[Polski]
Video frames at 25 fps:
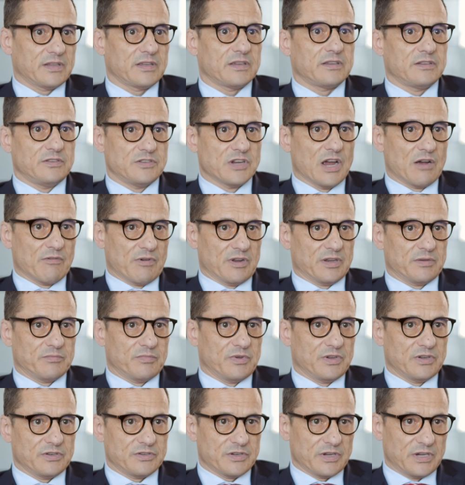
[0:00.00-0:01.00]
tych działań,
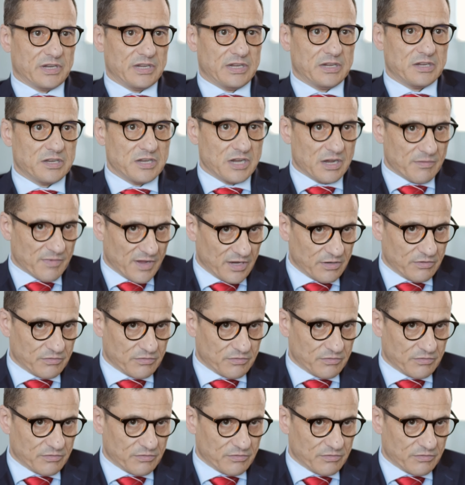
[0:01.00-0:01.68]
bo jeżeli ich nie ma,